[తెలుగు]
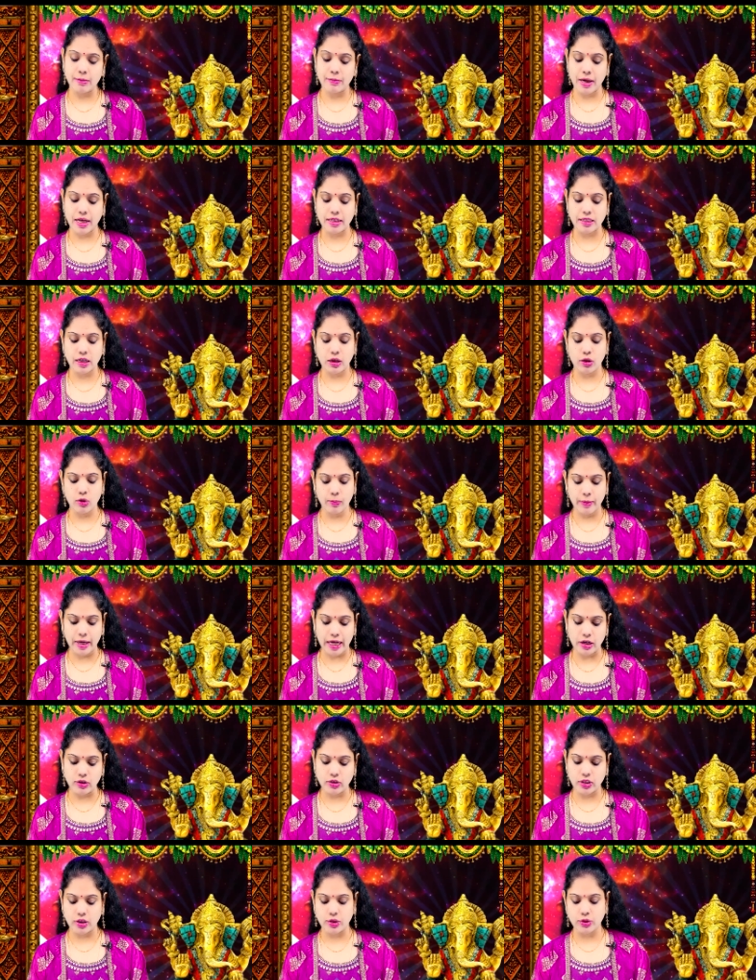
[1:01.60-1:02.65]
ఈ మాసంలో
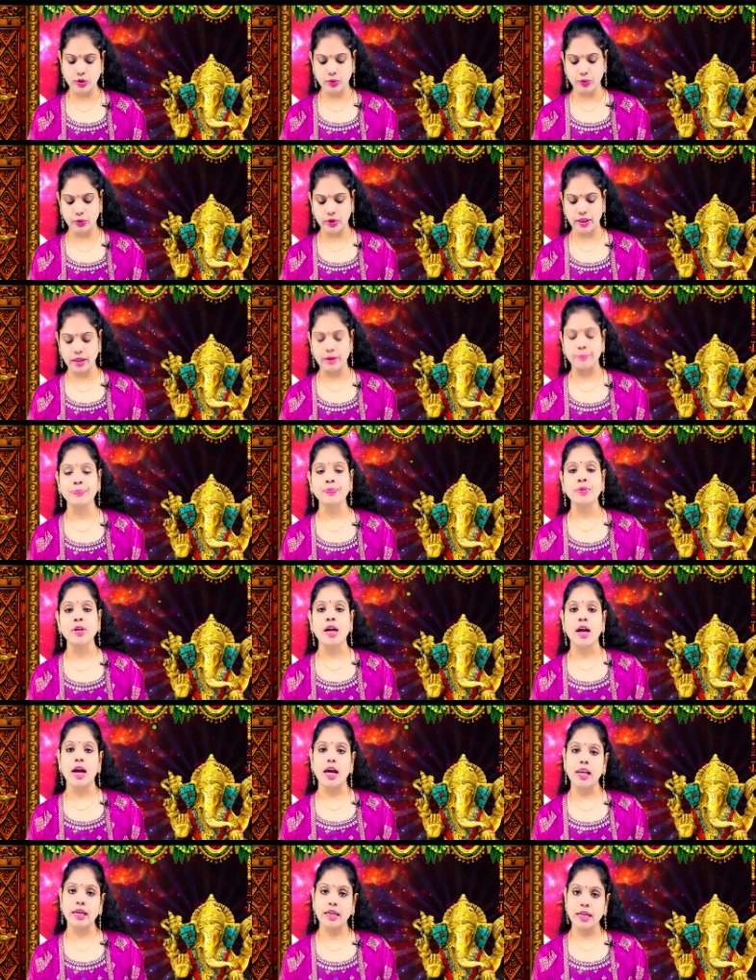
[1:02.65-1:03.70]
మేలు చేస్తూ ఉంది
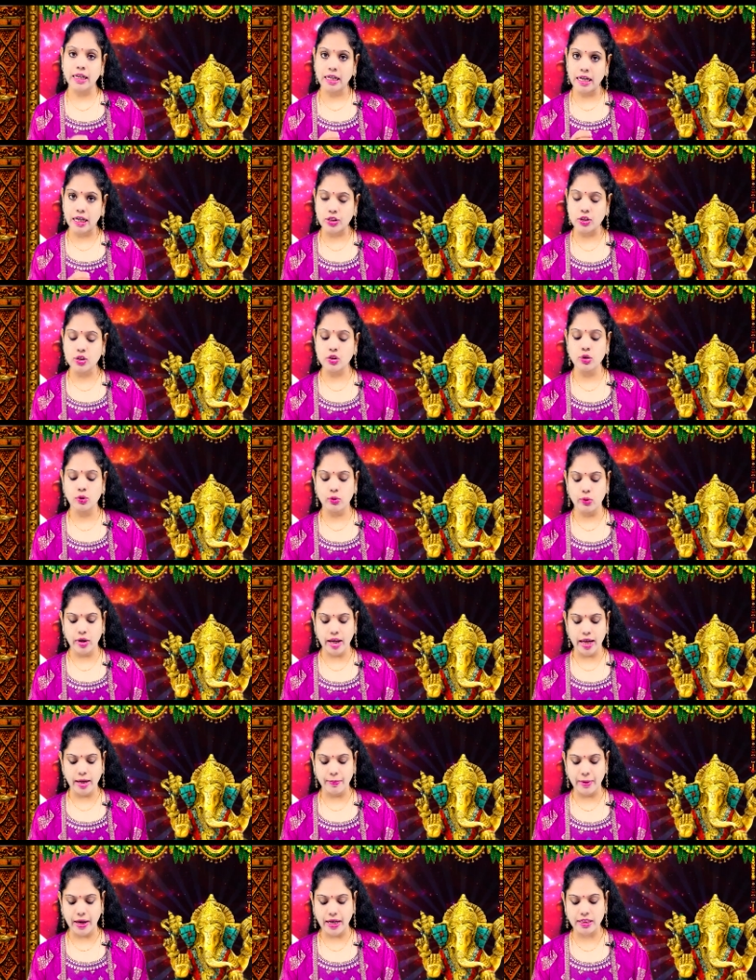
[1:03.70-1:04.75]
అలాగే ఖర్చులు కూడా
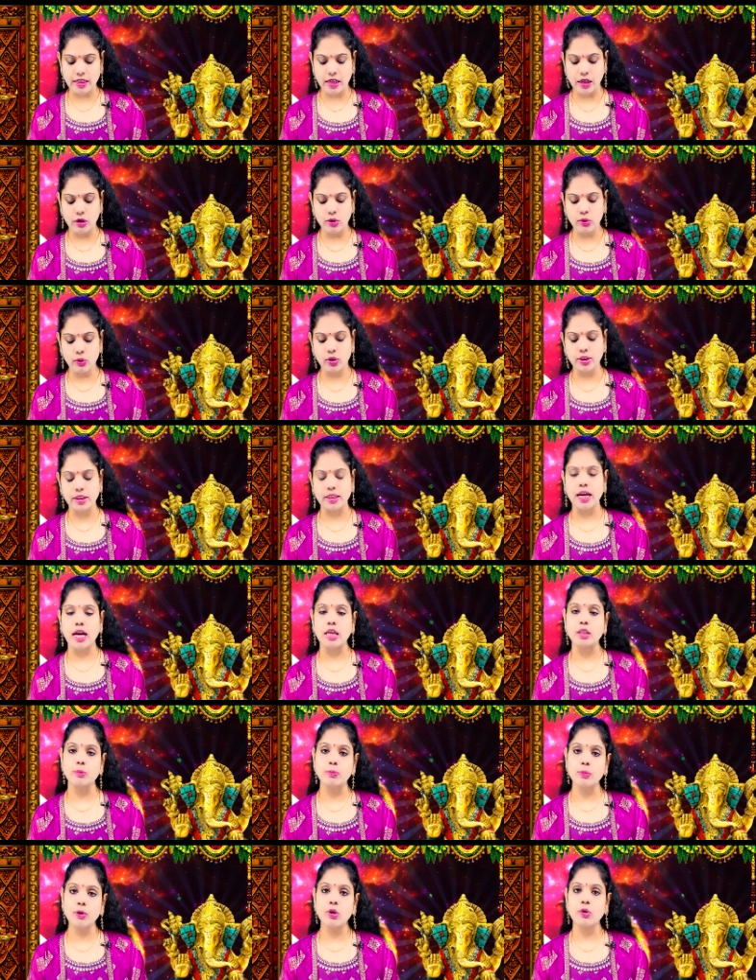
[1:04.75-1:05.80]
ఈ మాసంలో కొంత
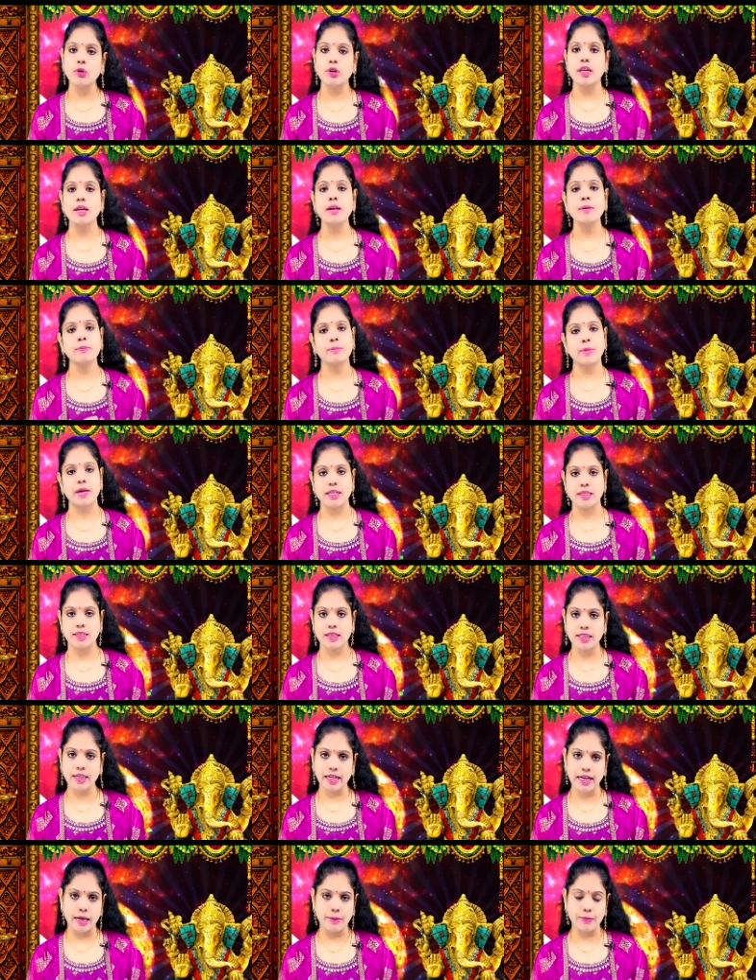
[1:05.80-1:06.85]
అదుపులో ఉండే
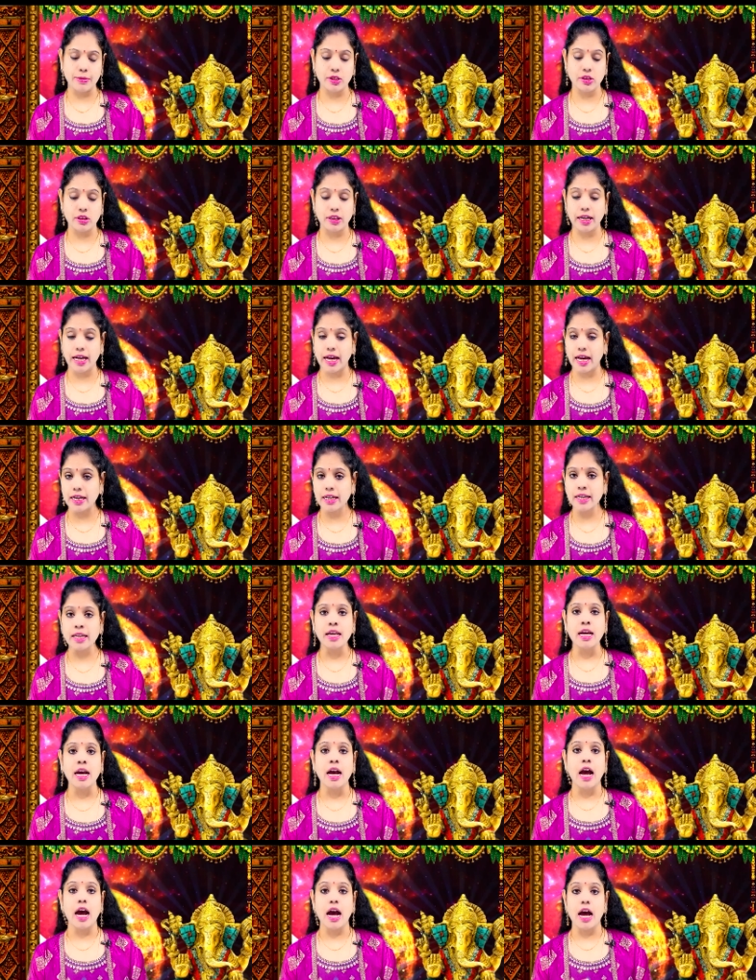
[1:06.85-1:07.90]
పరిస్థితి కనిపిస్తుంది కానీ
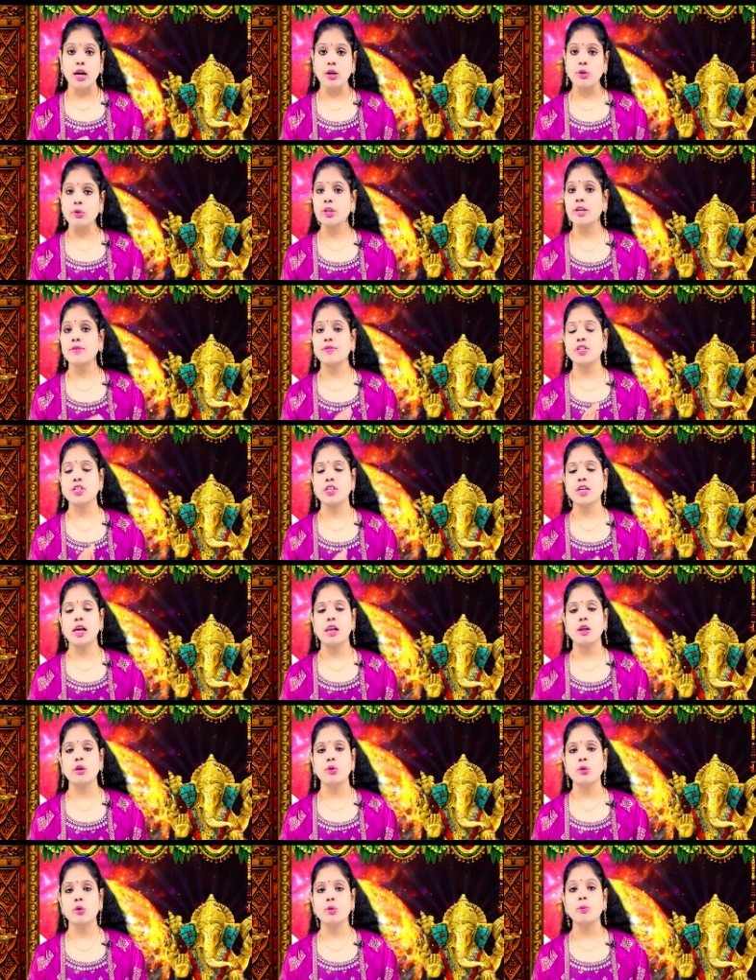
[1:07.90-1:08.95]
ఆరోగ్య
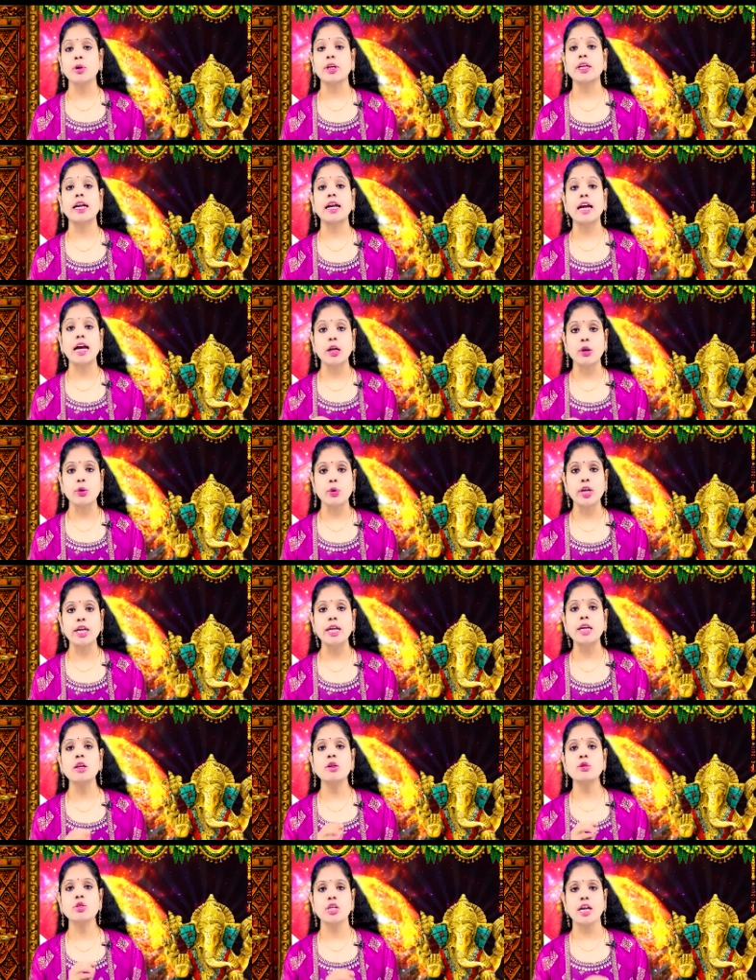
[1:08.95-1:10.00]
విషయాల్లో ముఖ్యంగా
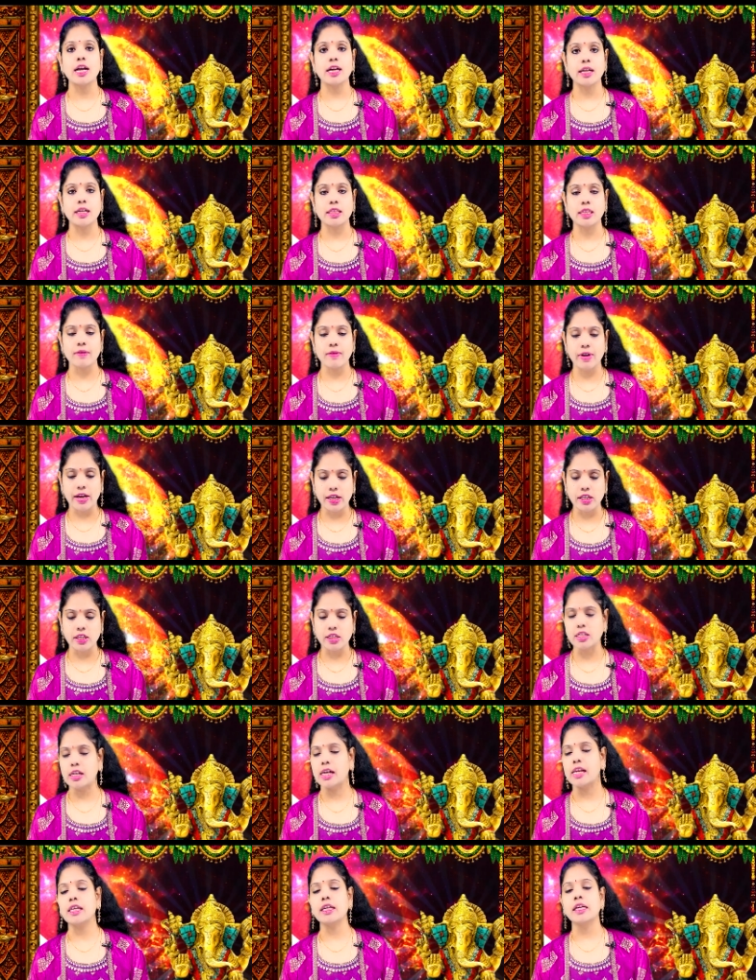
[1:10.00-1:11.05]
గృహిణులు జాగ్రత్త
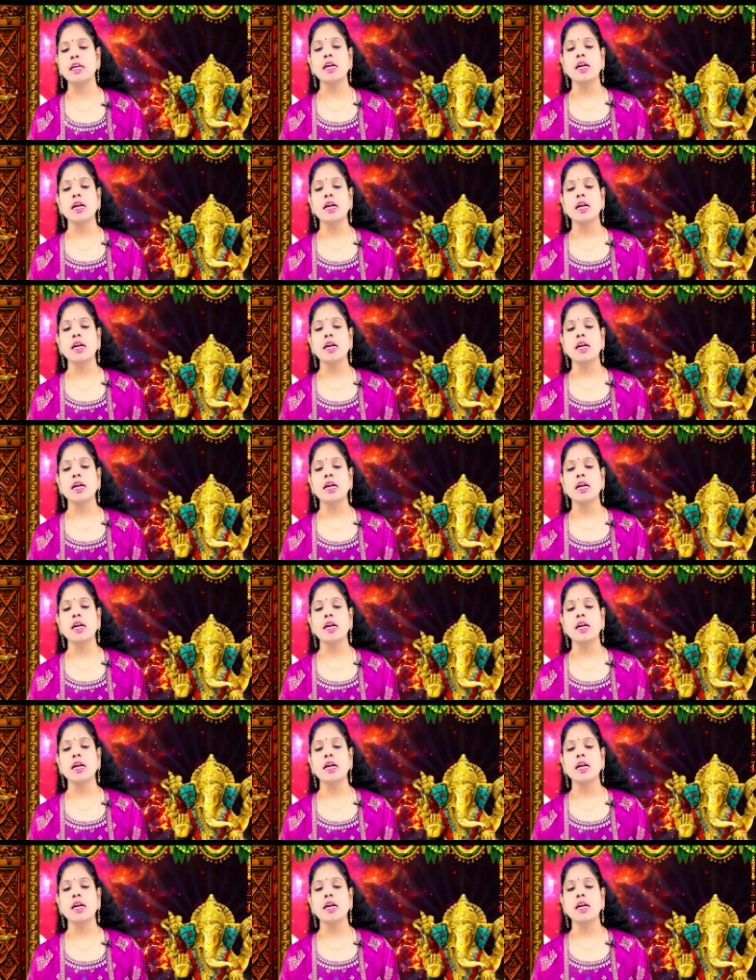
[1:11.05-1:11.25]
వహించాలి